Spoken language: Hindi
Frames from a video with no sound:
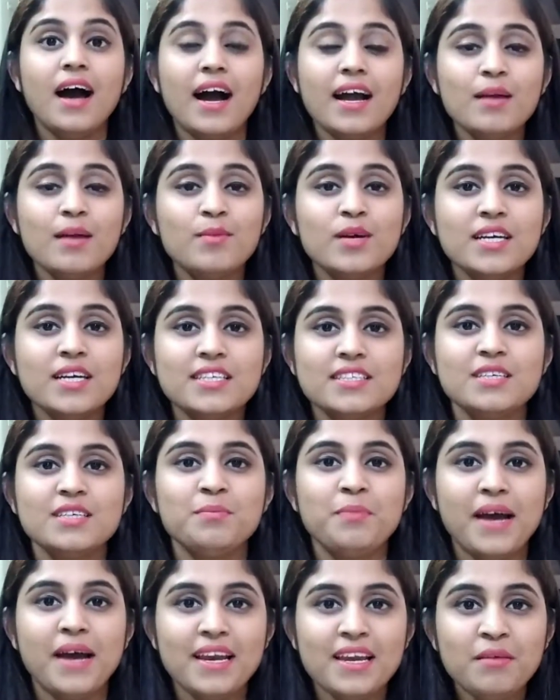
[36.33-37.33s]
आगे बढ़ने से
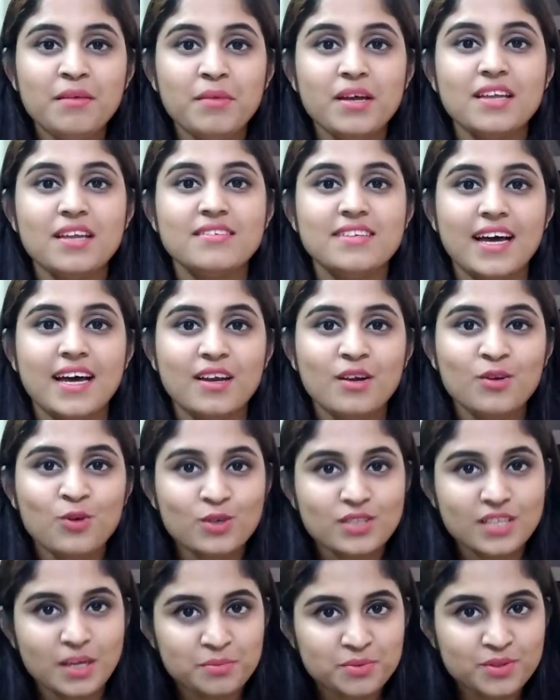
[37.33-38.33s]
पहले मेरे चैनल को
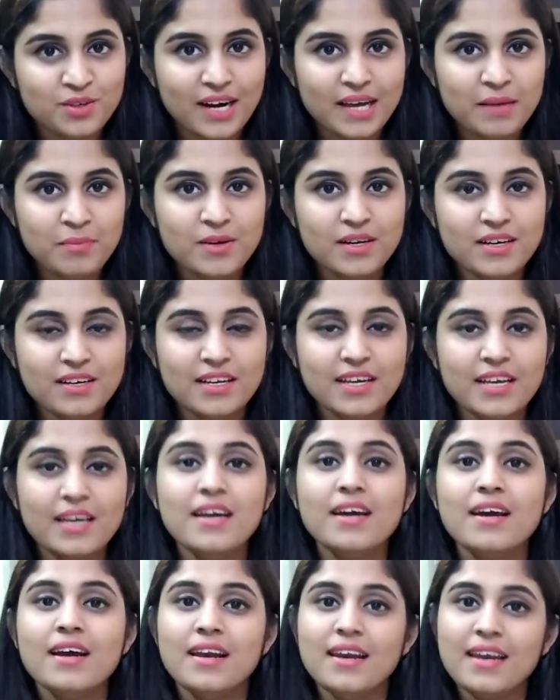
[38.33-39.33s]
सब्सक्राइब
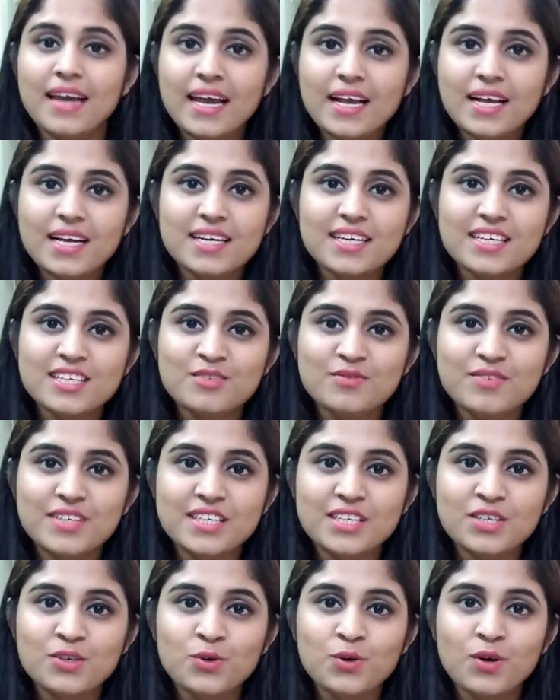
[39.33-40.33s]
करें लाइक करें इस
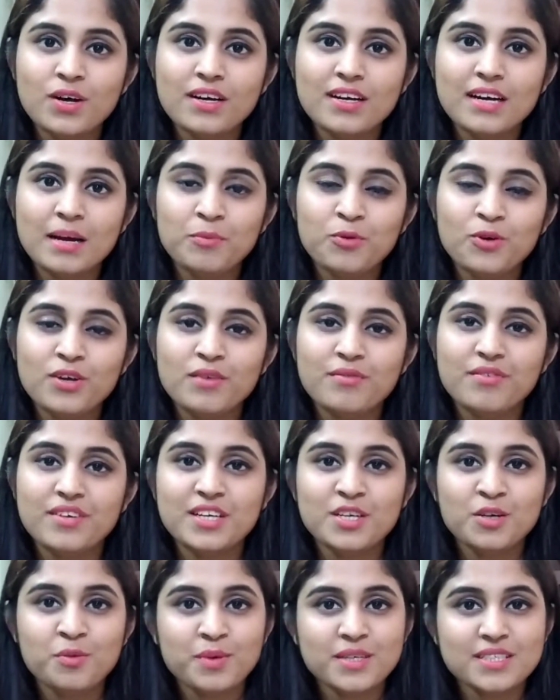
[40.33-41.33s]
वीडियो को अगर आपको ये
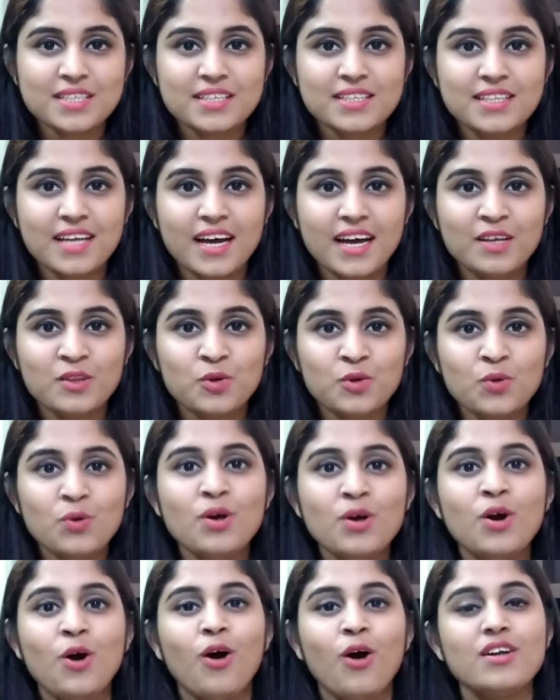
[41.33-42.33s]
वीडियो पसंद आए तो
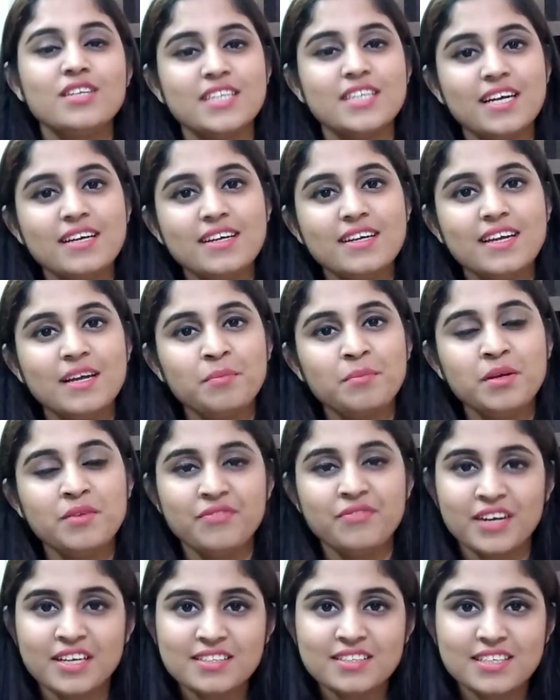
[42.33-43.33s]
और शेयर करें अपने
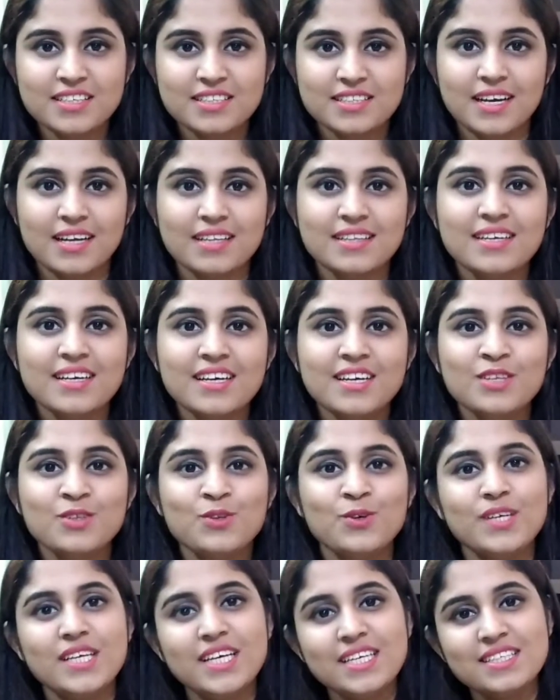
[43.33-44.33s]
फ्रेंड्स के साथ
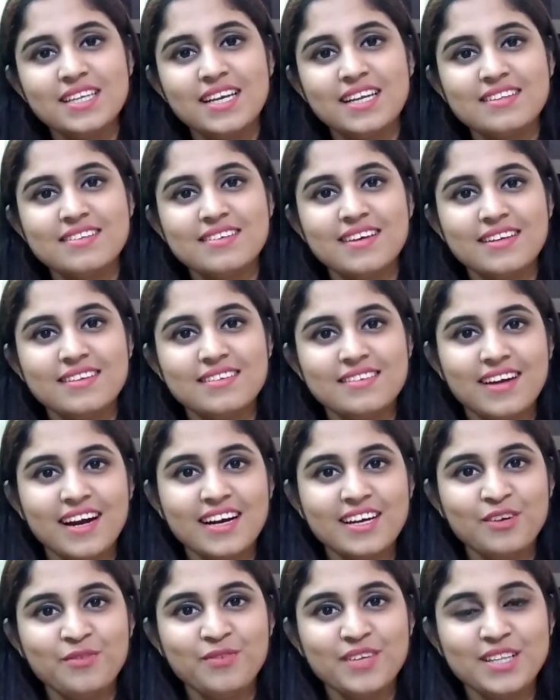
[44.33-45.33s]
तो येस लेट्स गेट
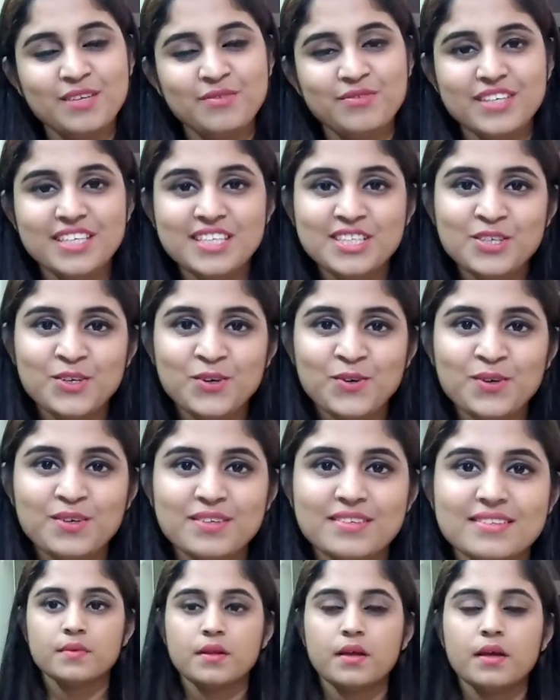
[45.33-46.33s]
स्टार्टेड विद द वीडियो
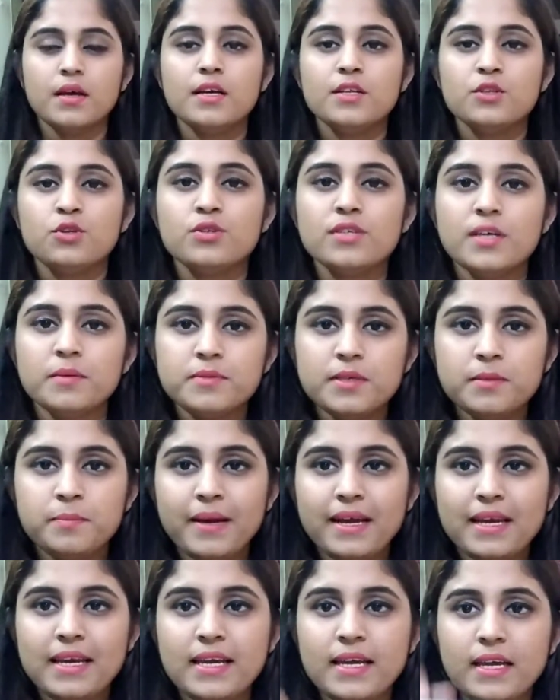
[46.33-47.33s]
तो सबसे
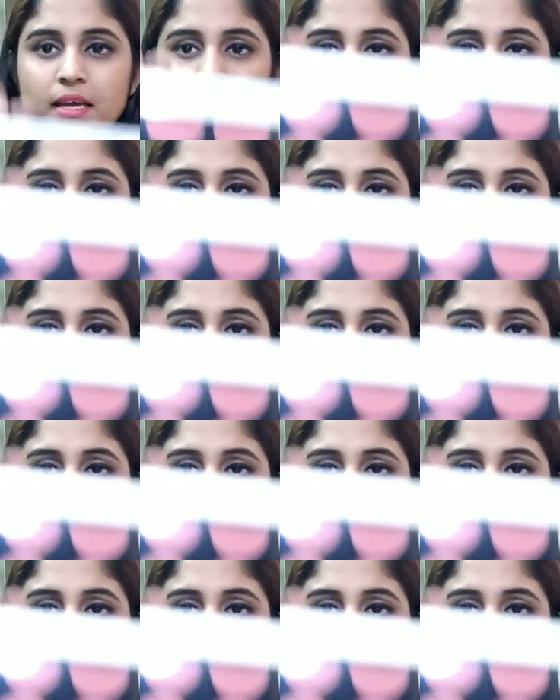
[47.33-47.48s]
पहले